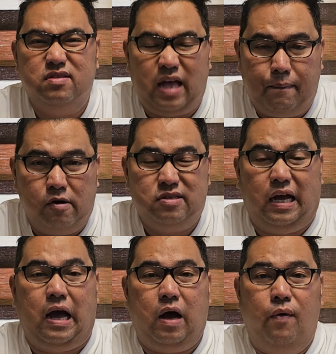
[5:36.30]
Tapos
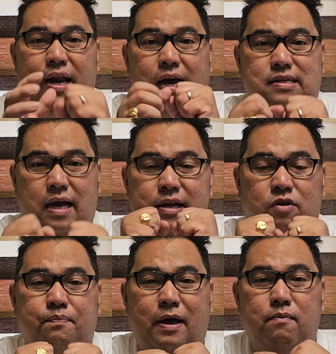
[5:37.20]
nakakawala sa
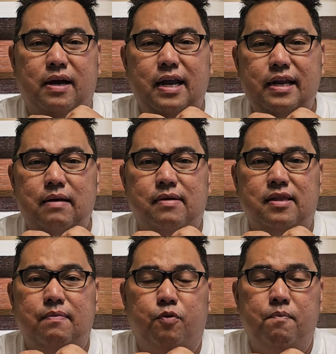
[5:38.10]
ano. Pero magaling naman
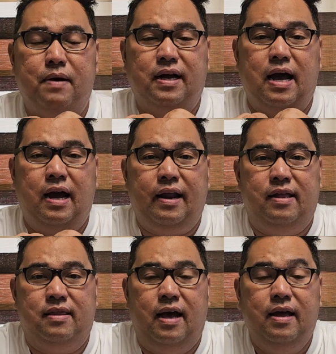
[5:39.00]
din po yung
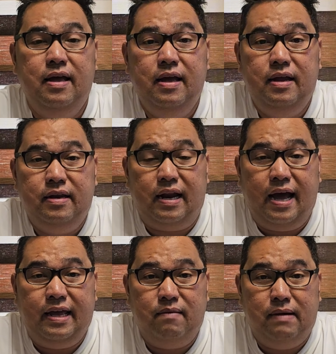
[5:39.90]
pagkakarenda ni
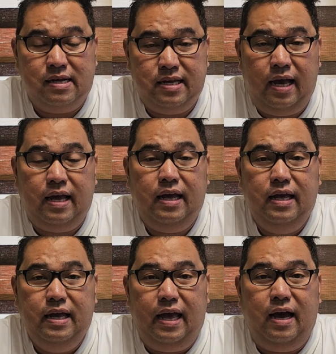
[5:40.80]
Ryan Base.
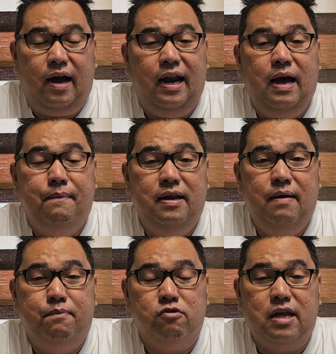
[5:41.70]
Eh, ang kalaban
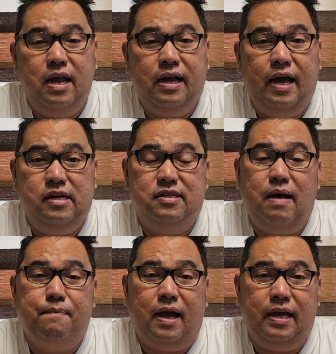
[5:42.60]
lang po talaga is
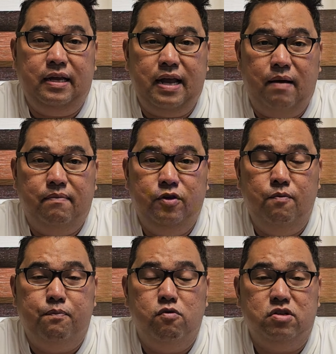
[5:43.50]
napakainam.
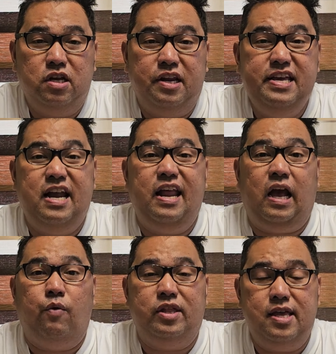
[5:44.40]
Yung po si Real
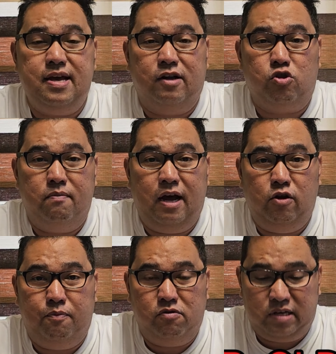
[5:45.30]
Equity ang
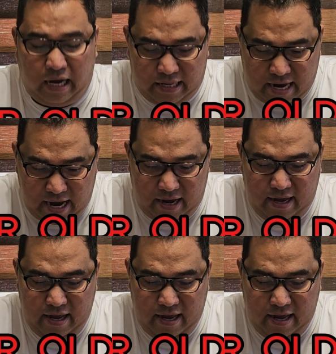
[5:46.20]
tumalo po sa kanya.